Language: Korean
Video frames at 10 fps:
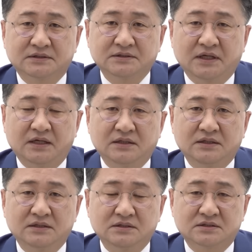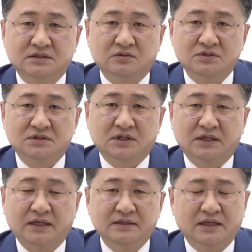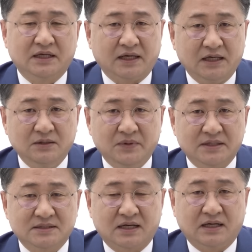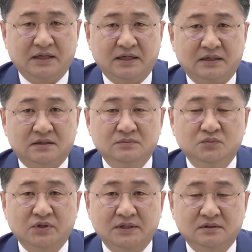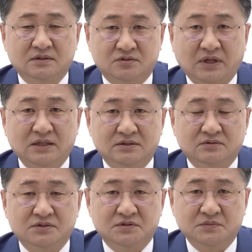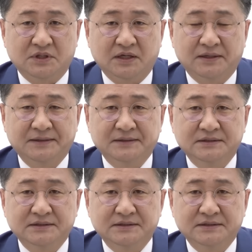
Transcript: 근데 이 서창호 씨가 옛날에 게임 회사에 근무를 했던 것으로 알려지고 있습니다.